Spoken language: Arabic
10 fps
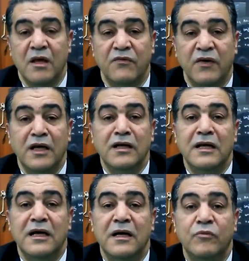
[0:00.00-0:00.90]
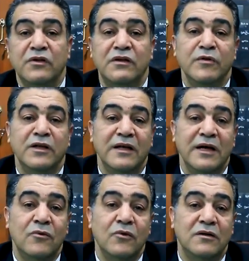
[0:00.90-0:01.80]
فإننا لابد من
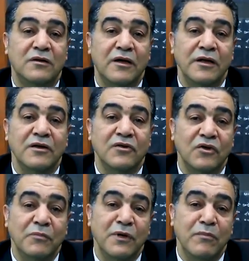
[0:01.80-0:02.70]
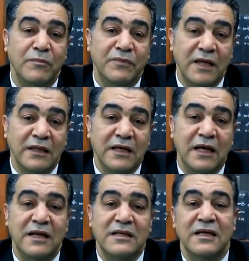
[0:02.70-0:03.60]
تناول التقرير الطبي المبدئي
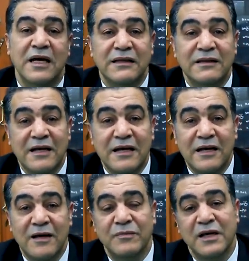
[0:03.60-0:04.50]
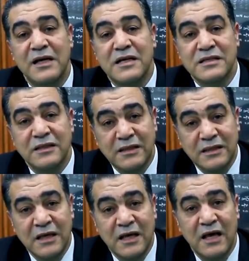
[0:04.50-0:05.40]
الذي أتى
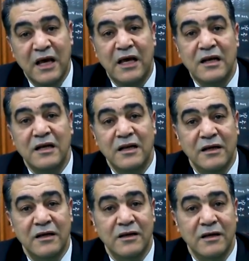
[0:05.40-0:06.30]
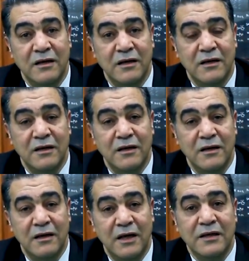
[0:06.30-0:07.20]
بهذه
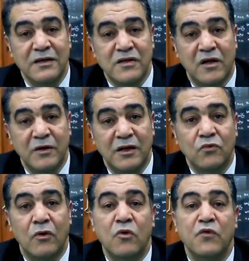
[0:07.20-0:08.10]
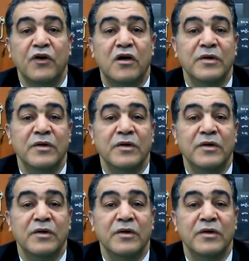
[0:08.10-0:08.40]
آه، الإصابات وأرفق